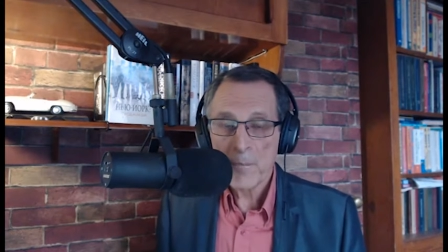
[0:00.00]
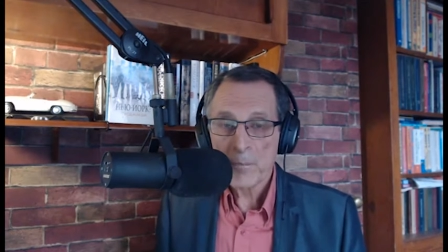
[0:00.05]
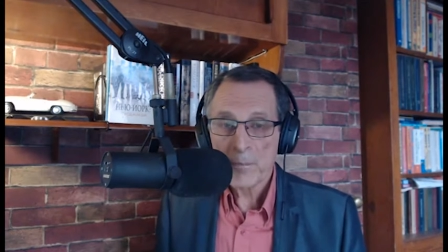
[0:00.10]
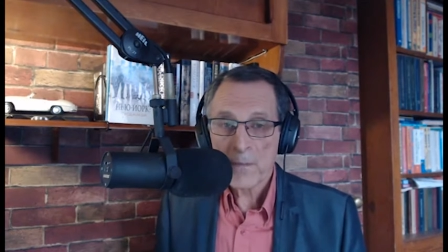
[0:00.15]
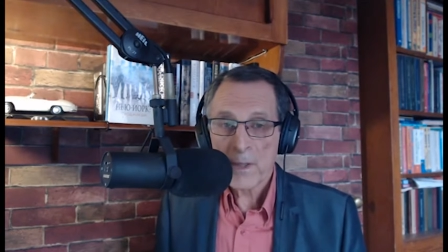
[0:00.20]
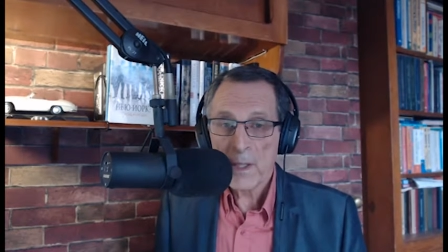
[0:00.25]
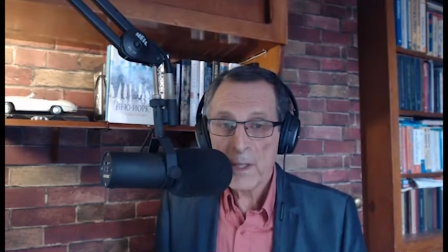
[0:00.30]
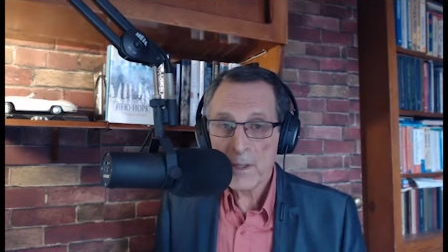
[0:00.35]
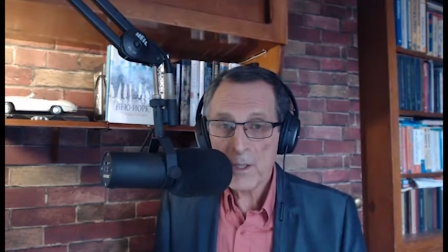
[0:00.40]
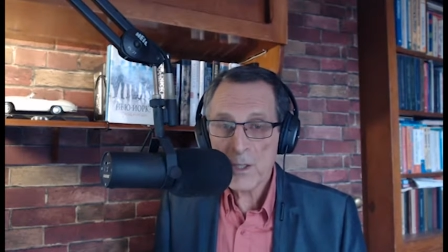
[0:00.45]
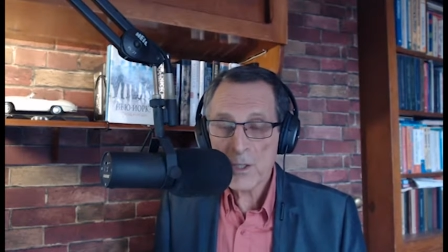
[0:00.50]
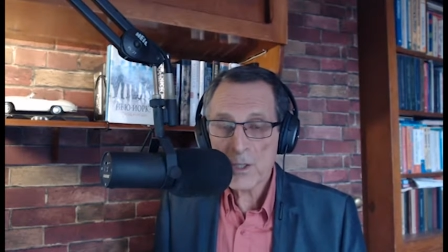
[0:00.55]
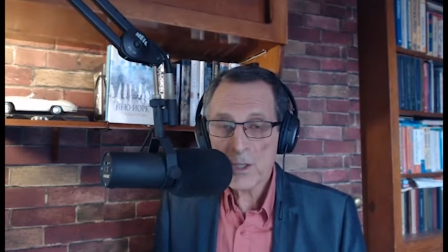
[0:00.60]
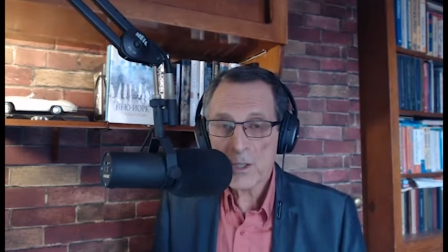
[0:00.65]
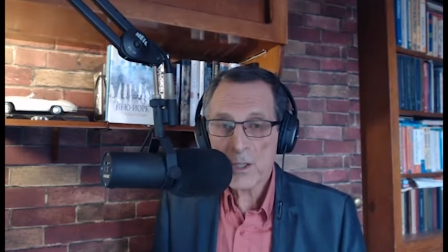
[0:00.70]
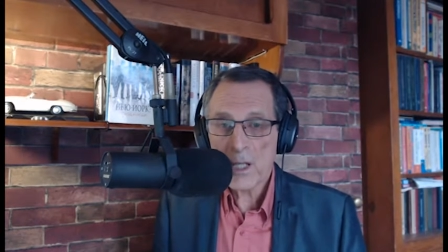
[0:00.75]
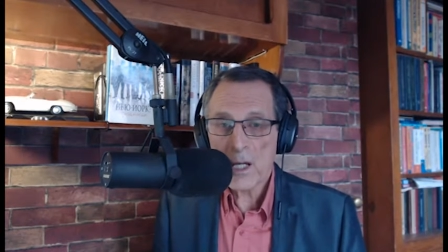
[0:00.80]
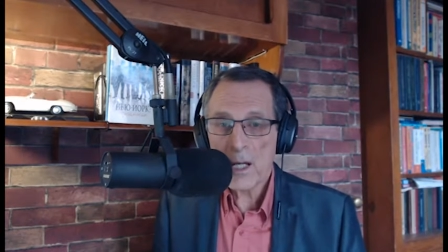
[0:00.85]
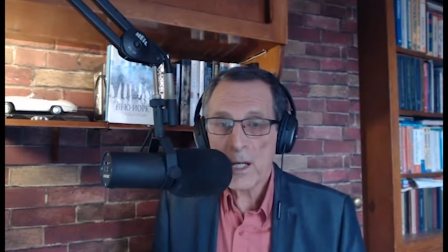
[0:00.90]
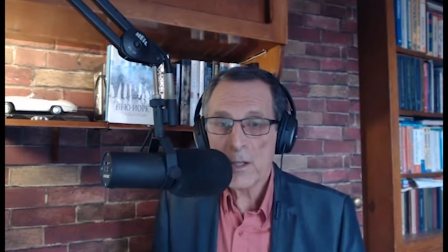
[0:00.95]
И они
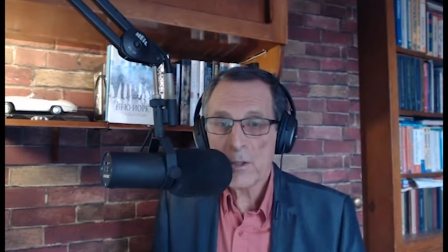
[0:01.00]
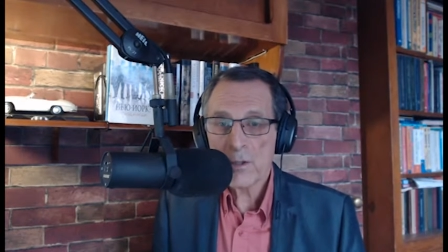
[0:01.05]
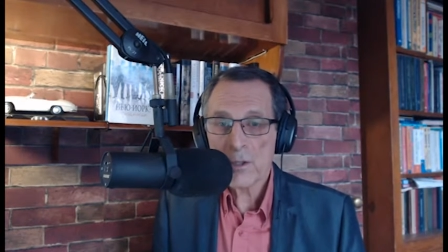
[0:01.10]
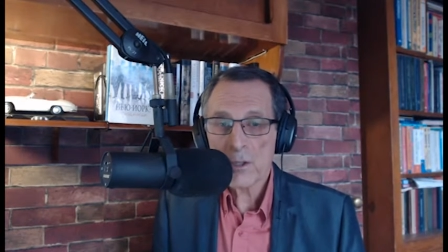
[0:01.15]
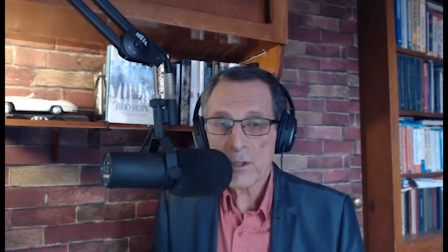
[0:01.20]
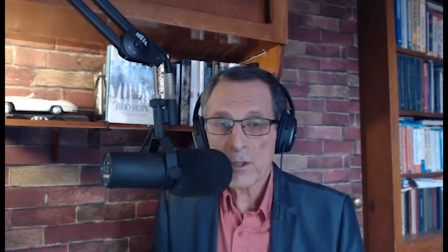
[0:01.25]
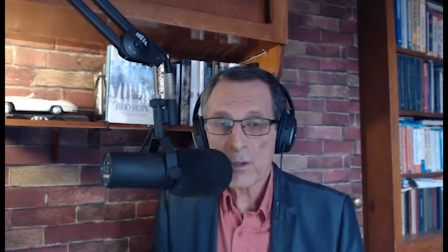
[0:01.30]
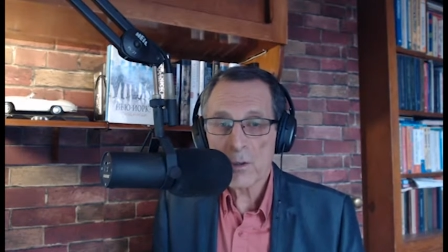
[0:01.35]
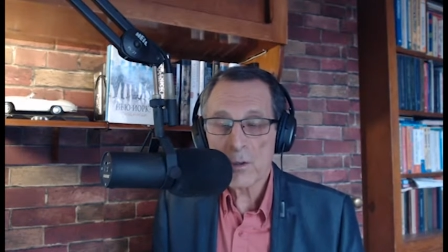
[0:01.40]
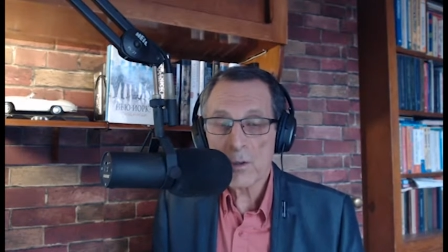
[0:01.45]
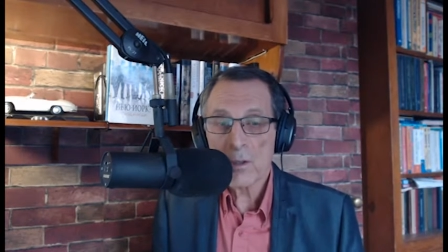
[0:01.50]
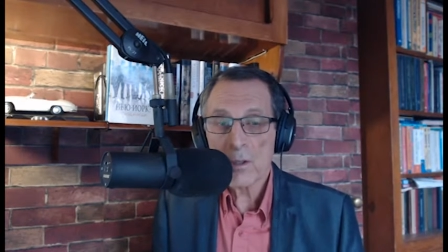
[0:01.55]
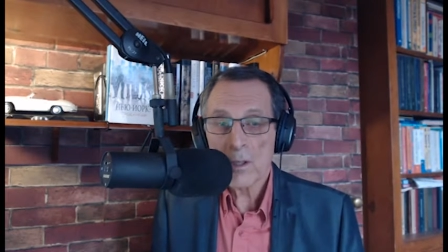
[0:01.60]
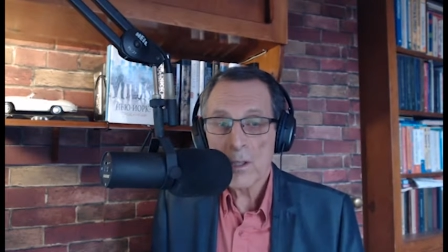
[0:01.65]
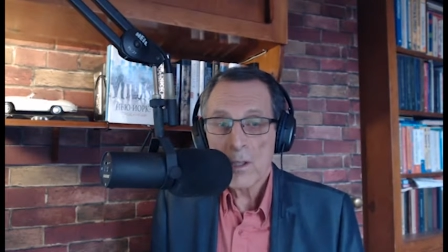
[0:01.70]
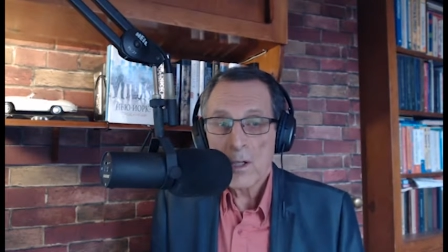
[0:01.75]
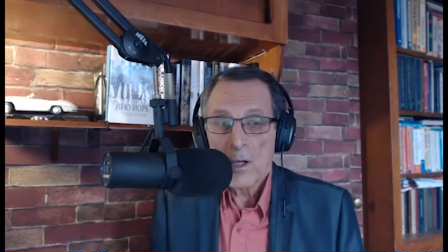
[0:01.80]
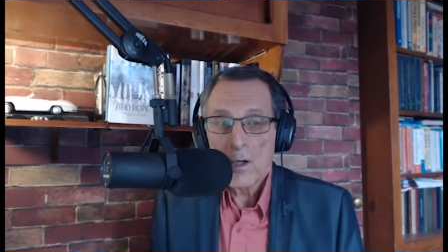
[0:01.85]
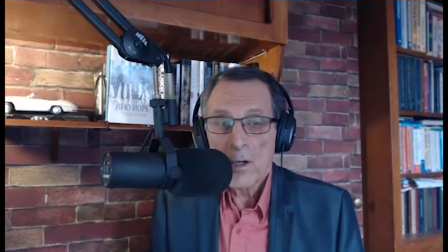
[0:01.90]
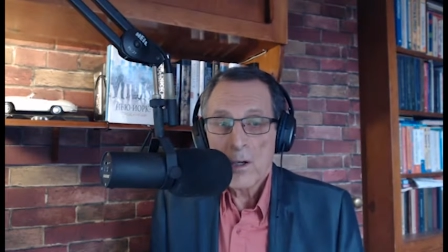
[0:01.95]
считают, что
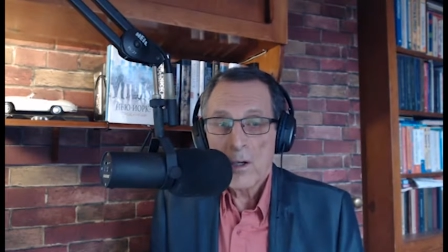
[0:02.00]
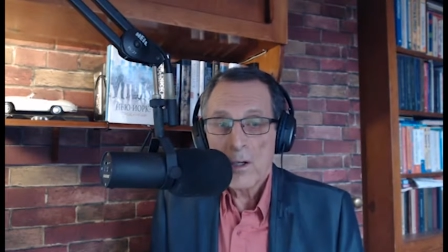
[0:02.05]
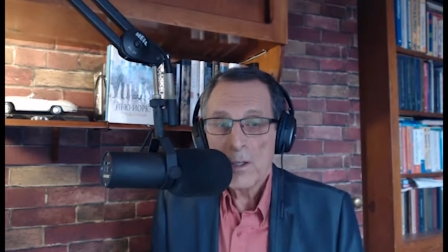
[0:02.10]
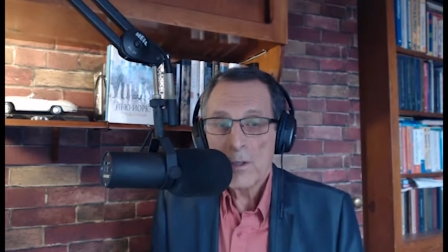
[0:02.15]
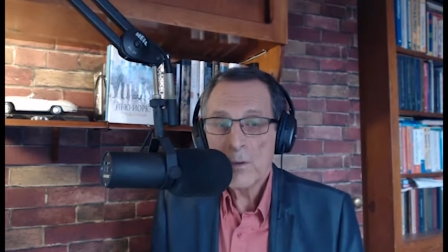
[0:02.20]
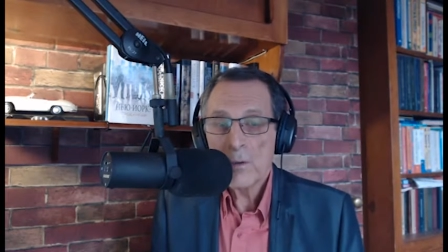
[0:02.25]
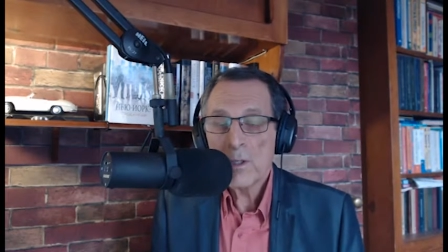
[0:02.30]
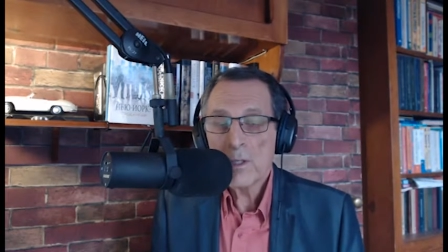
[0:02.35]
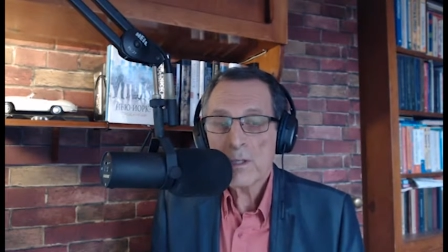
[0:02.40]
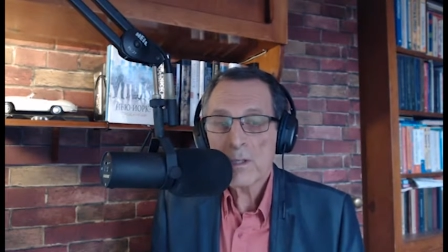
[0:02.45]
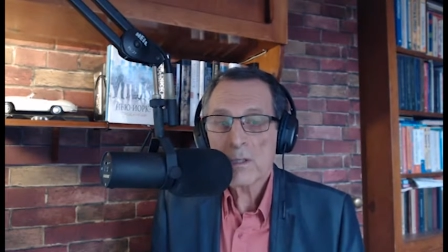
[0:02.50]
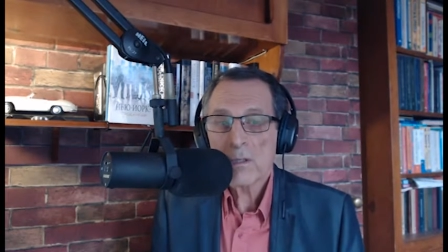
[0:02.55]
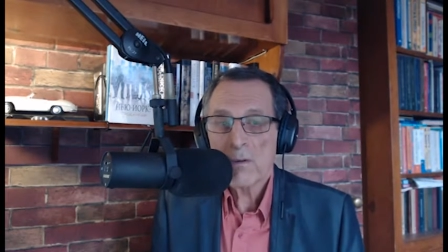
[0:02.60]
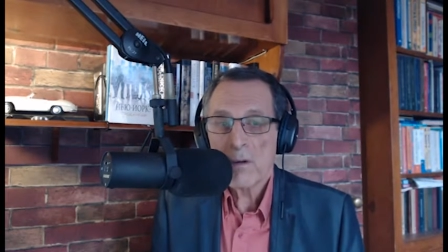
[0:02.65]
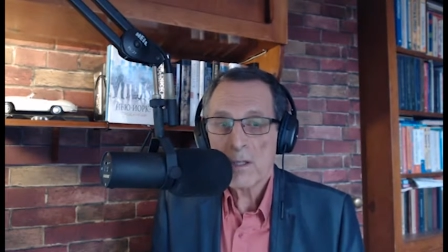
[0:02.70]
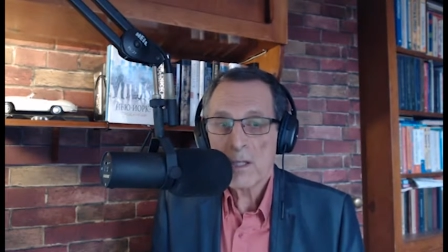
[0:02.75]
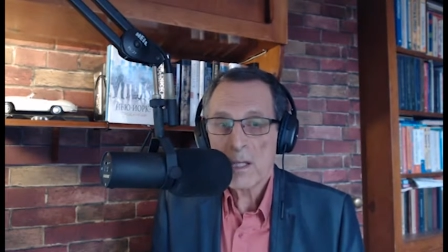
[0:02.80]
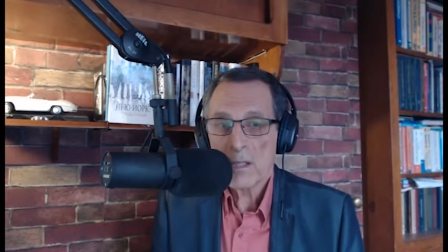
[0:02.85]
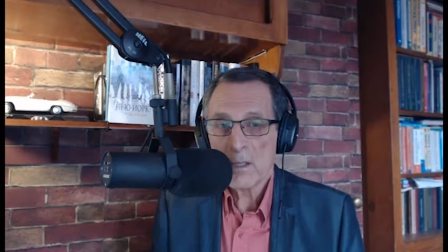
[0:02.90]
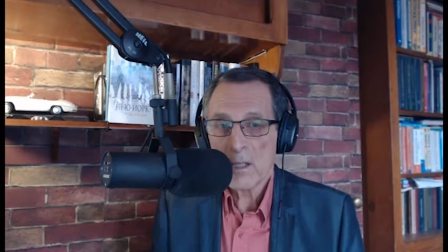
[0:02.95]
и у них
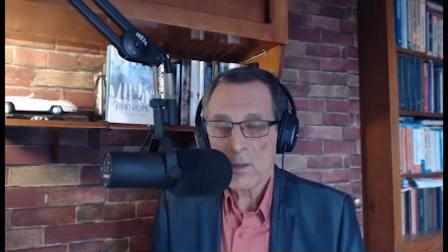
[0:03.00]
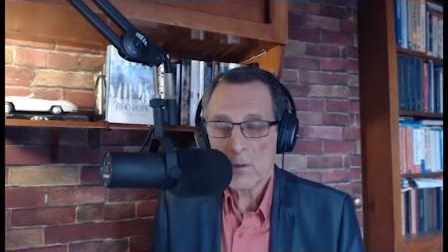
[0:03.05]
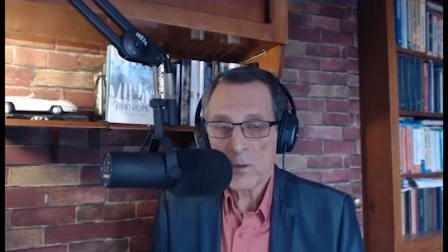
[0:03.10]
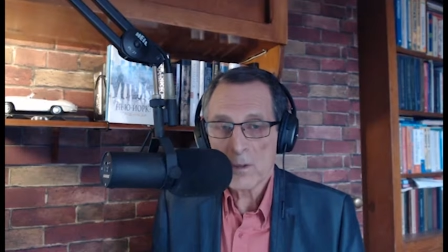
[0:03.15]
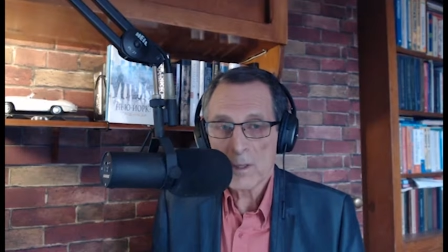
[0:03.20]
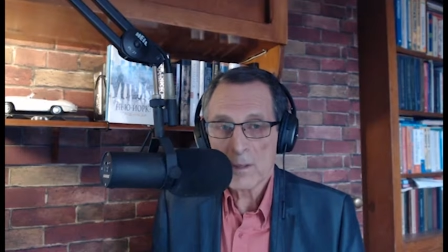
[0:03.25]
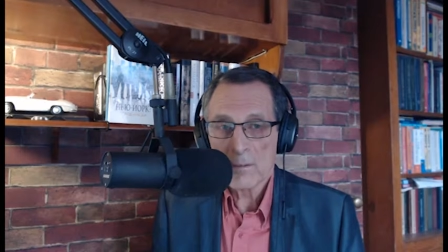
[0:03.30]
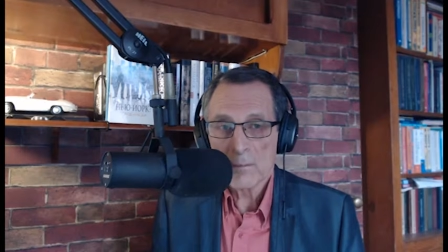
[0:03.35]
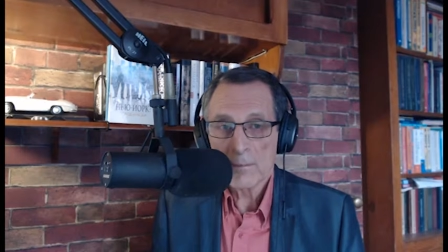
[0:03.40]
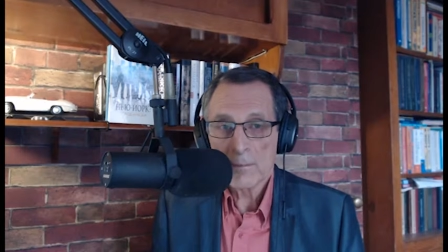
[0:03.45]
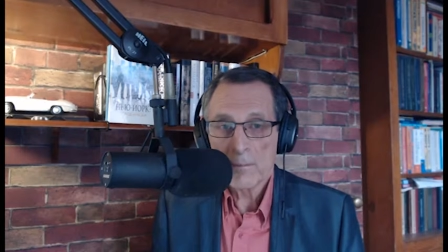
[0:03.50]
своя дорога.